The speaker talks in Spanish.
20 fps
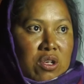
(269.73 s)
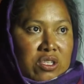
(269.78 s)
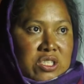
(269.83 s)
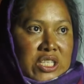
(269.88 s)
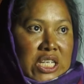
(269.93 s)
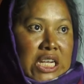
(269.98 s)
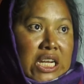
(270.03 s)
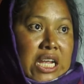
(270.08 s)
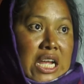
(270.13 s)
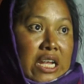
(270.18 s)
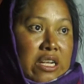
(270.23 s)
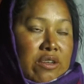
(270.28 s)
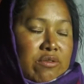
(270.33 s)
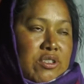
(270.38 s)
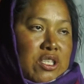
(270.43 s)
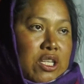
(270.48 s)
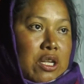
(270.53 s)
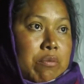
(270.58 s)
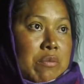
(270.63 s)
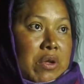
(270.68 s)

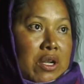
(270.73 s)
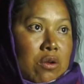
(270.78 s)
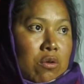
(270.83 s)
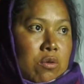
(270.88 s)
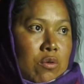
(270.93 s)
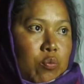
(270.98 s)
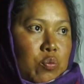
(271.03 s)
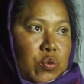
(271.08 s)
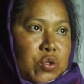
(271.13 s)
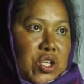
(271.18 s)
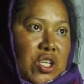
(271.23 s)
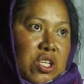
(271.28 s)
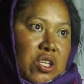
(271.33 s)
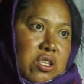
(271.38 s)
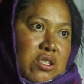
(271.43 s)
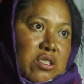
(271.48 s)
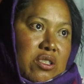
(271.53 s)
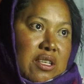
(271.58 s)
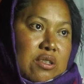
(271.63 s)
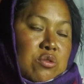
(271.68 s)
Cercanos, sin embargo, pues
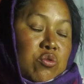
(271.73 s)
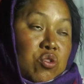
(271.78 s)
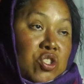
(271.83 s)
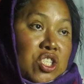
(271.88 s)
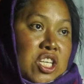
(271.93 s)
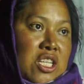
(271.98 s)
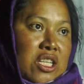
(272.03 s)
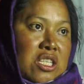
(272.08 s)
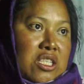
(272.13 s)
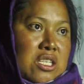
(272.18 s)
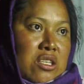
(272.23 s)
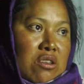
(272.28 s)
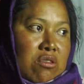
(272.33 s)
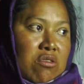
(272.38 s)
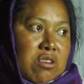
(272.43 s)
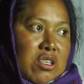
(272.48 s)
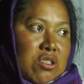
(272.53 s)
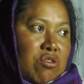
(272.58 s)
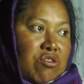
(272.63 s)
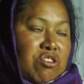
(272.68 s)
se escucha decir,
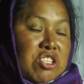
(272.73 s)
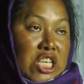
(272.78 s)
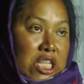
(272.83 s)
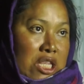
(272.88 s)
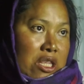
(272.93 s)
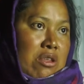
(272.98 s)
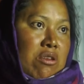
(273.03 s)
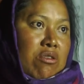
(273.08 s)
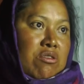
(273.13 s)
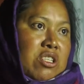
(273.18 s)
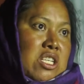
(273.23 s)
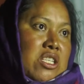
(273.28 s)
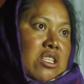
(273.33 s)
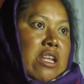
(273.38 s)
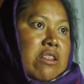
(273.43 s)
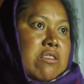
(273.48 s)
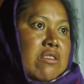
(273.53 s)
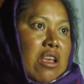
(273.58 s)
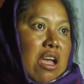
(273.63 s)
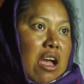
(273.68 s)
¿no? Esos indios de
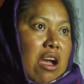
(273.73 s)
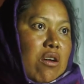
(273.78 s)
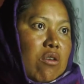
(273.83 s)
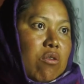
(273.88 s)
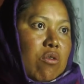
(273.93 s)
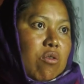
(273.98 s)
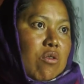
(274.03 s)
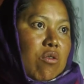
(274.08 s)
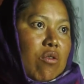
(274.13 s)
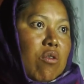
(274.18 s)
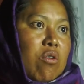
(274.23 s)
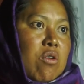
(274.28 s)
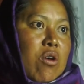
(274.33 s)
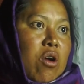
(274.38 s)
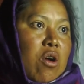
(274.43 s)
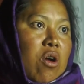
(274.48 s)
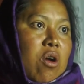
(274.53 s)
Santiago